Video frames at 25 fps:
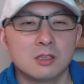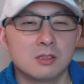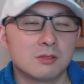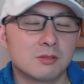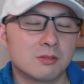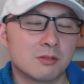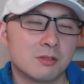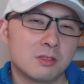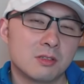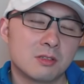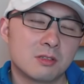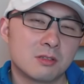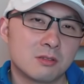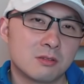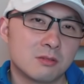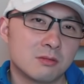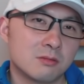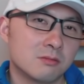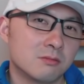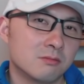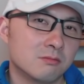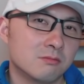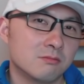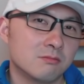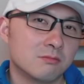所以这
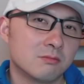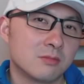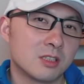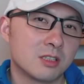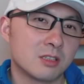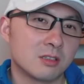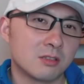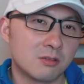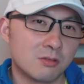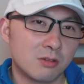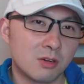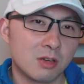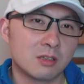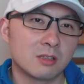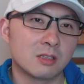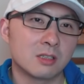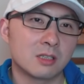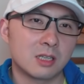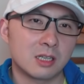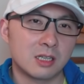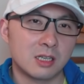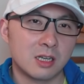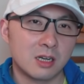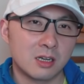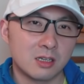种情况呢，
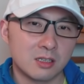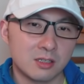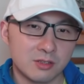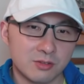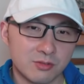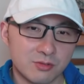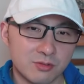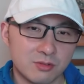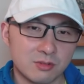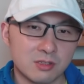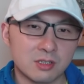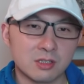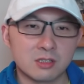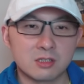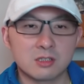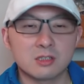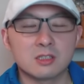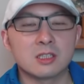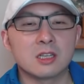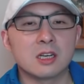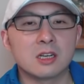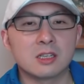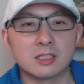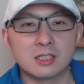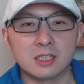大家可以具体
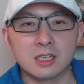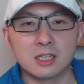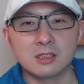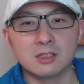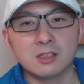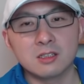设想一下，